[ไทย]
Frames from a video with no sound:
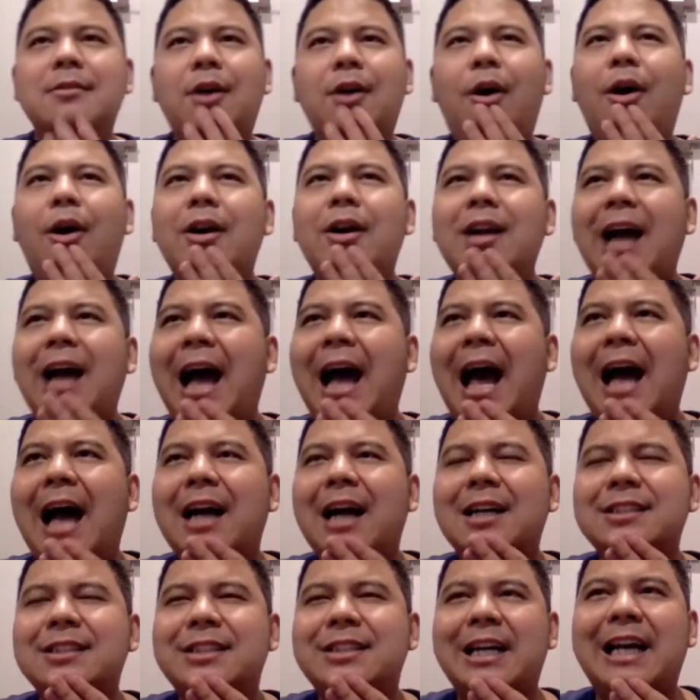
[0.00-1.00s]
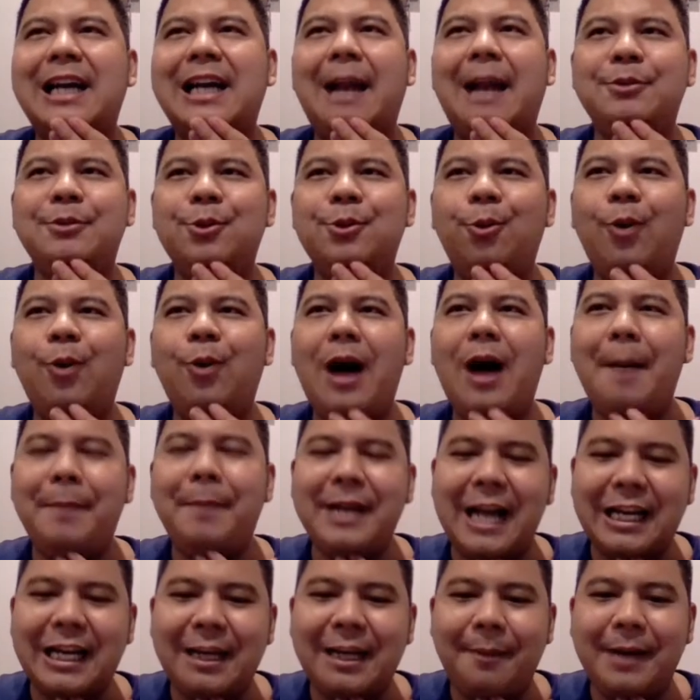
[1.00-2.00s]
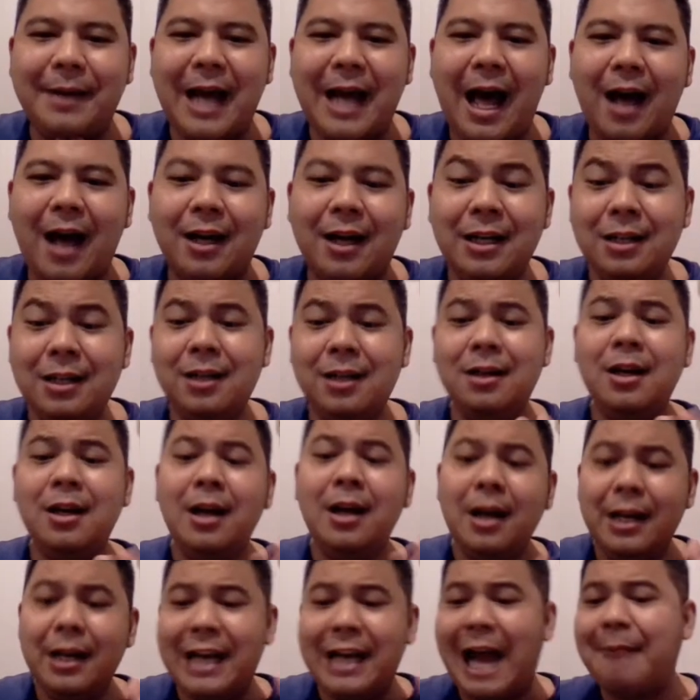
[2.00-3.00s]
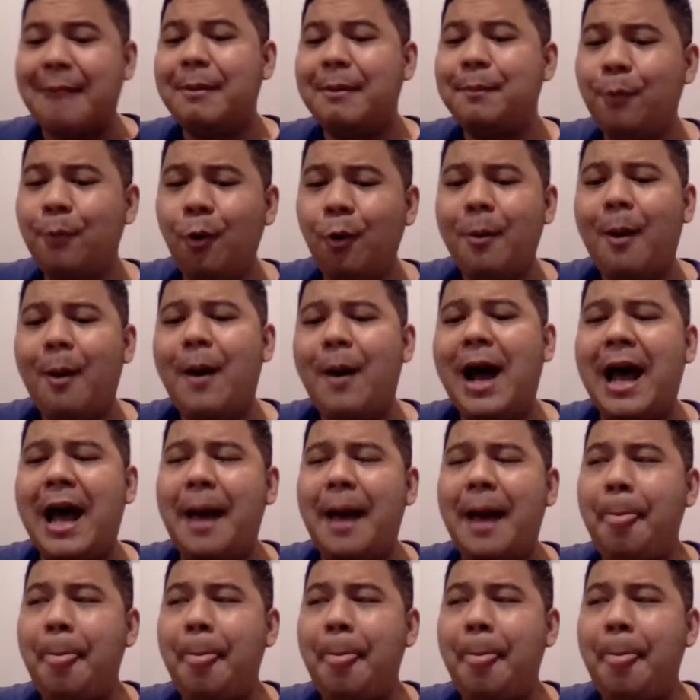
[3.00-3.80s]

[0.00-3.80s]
ค่อนข้างจะกลับสู่ความเป็นหนังธรรมดาคือหนังมันปูมาว่า